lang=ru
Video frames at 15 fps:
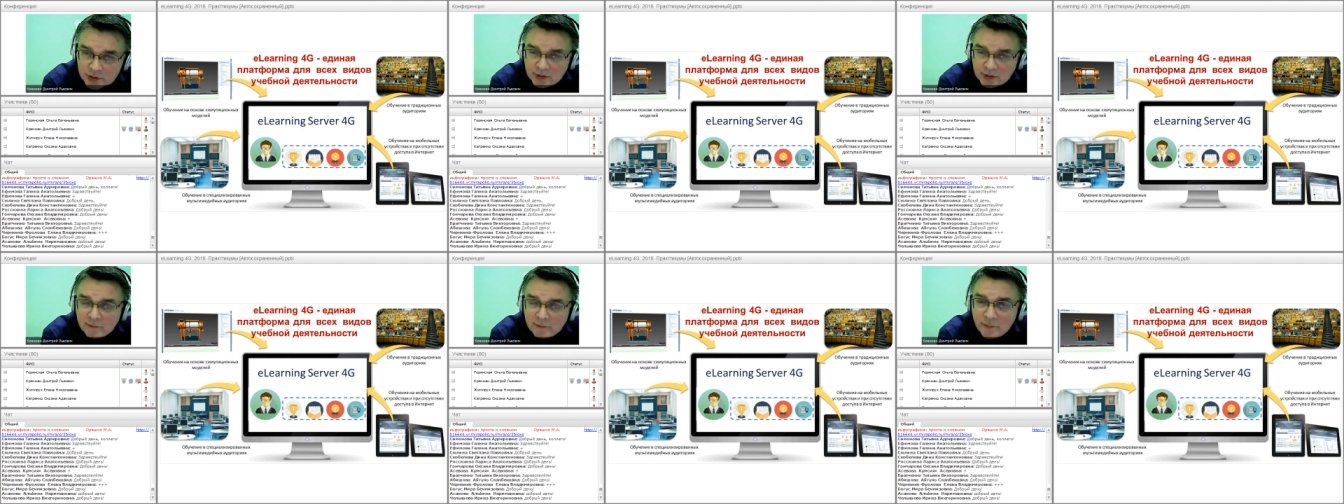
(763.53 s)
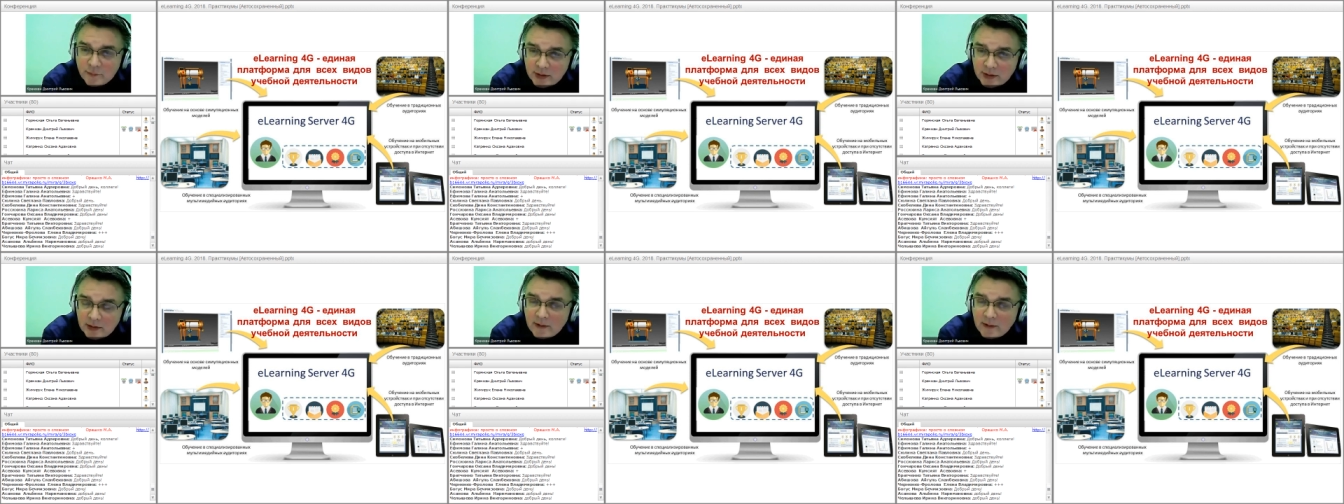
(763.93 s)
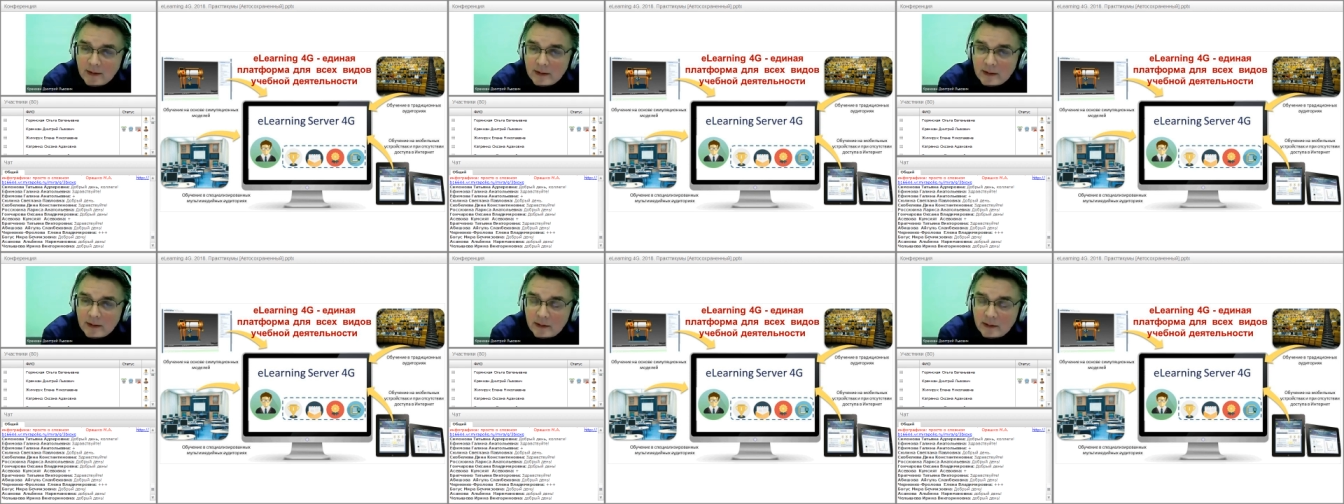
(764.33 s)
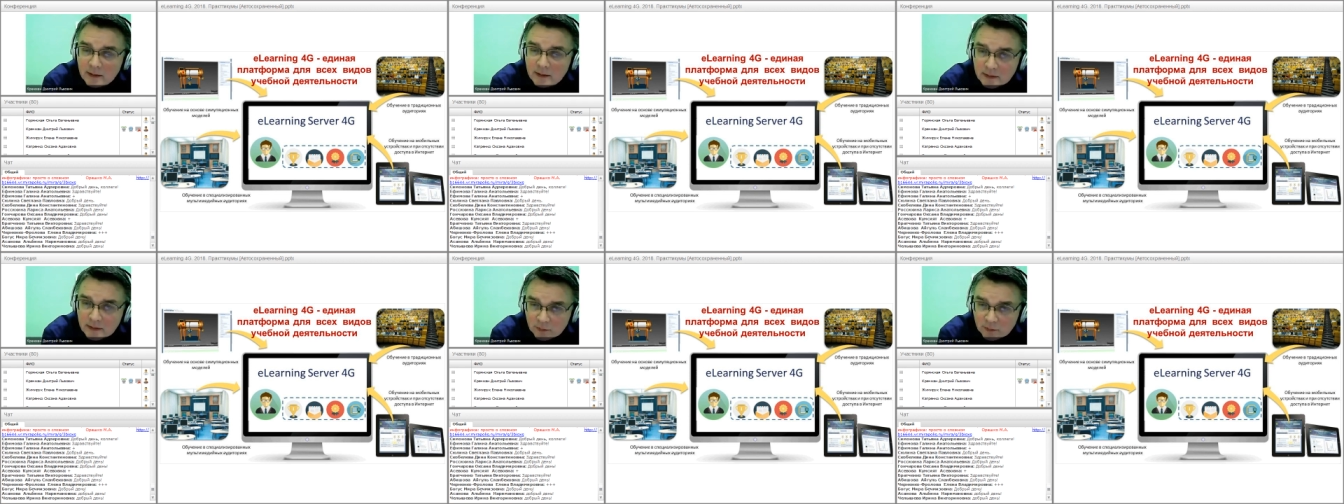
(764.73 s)
выполняли
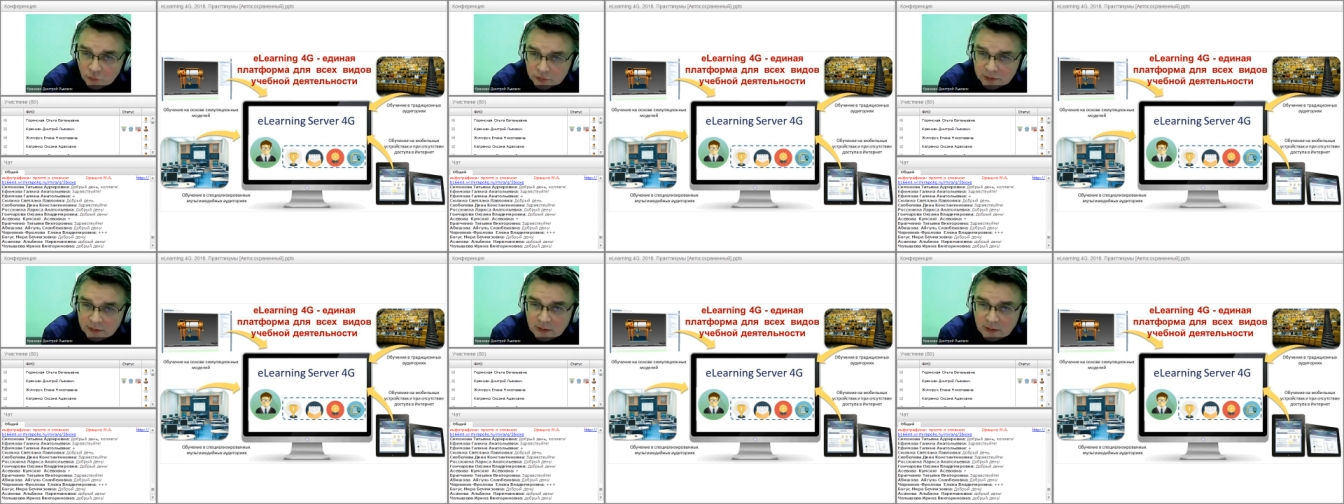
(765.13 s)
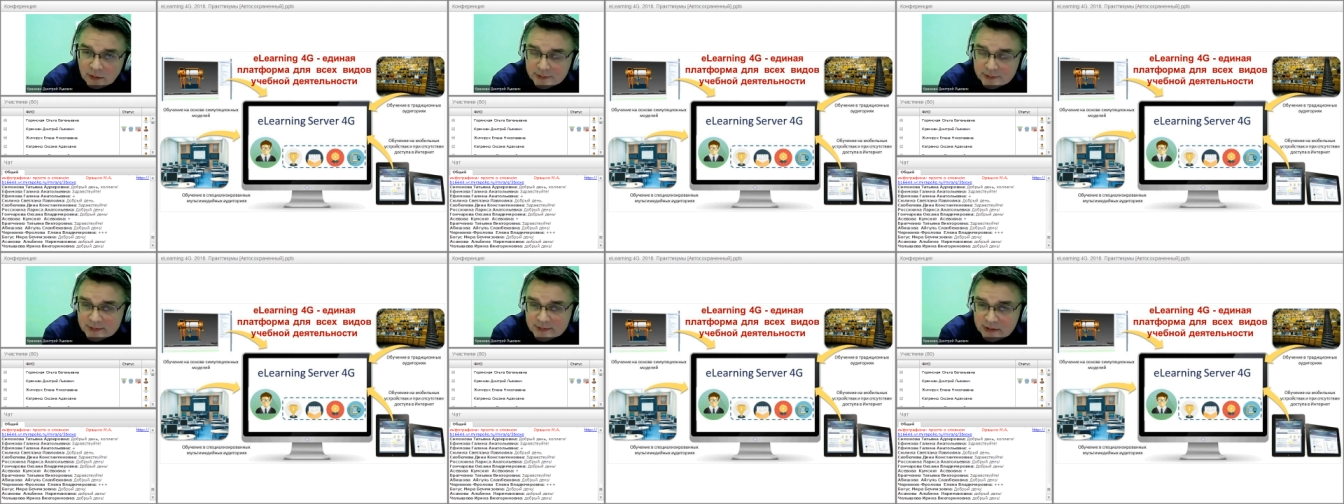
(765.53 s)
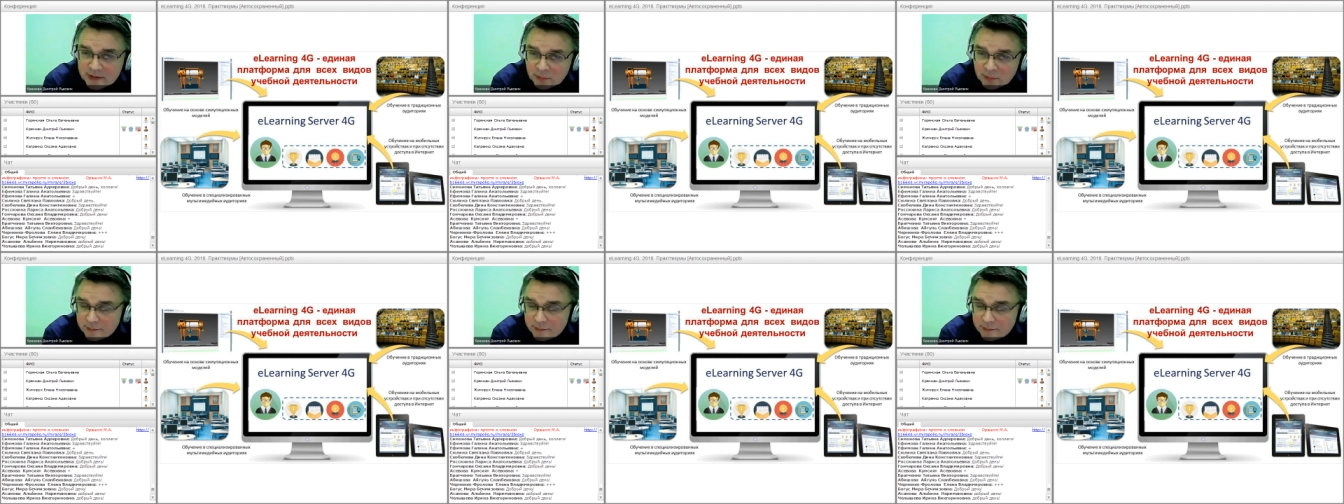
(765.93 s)
работы, система